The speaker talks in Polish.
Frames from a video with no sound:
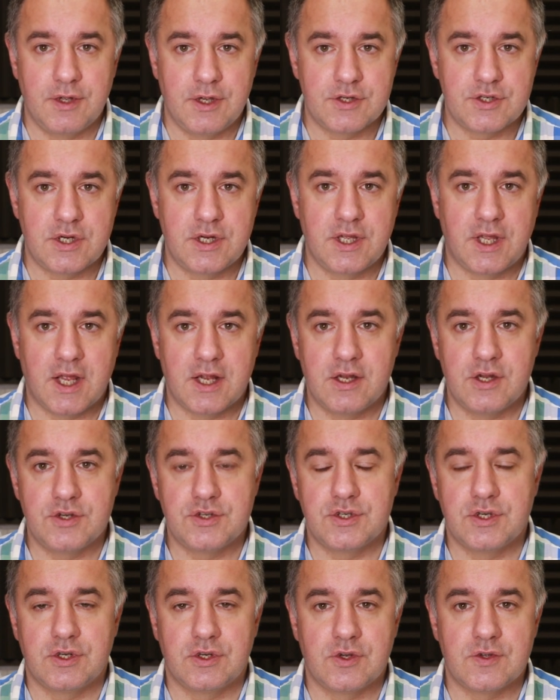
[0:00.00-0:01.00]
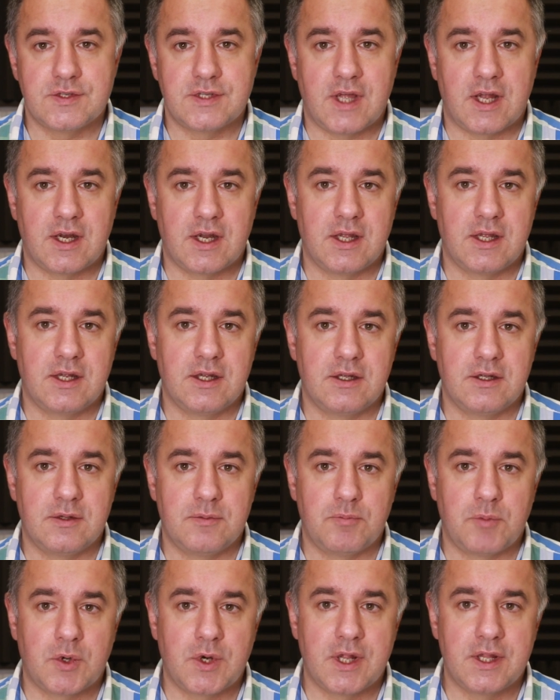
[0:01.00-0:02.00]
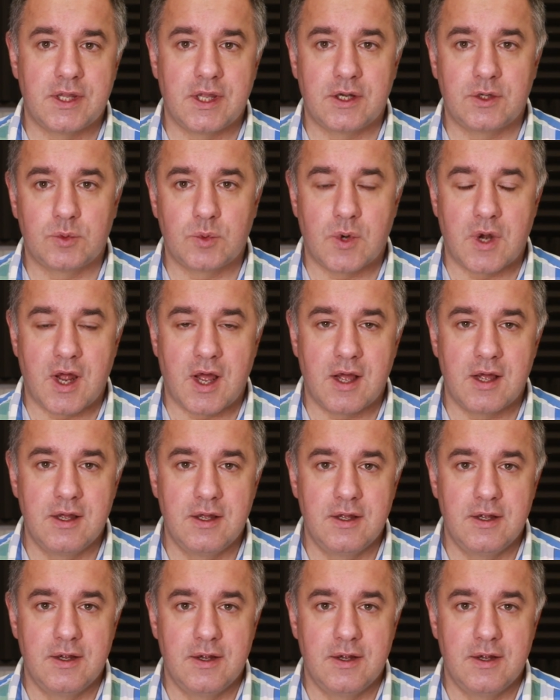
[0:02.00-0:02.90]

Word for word: Jeżeli kiedyś dostanę monetę, która